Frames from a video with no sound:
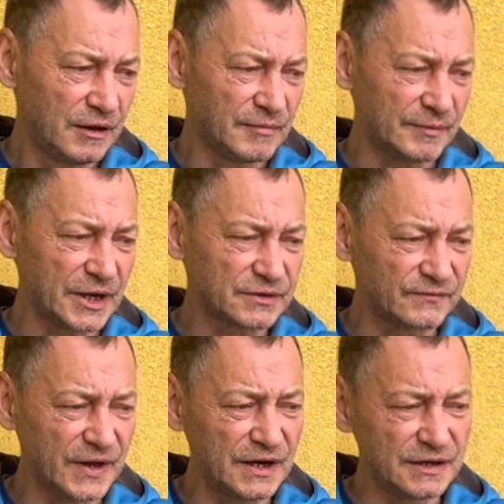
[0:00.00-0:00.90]
Mam na to
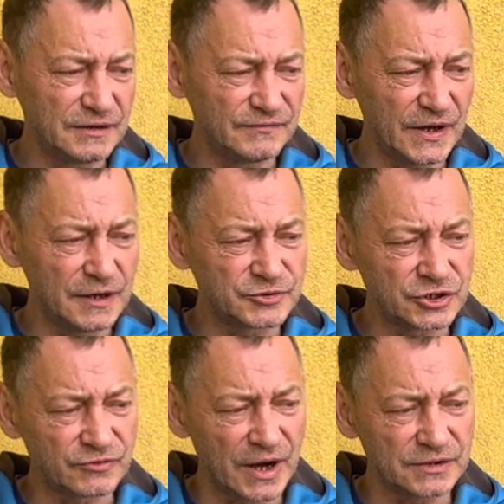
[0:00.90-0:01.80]
wiele, wiele
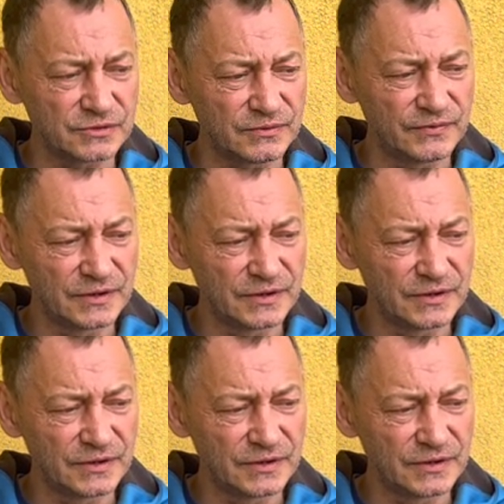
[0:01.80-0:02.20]
przykładów.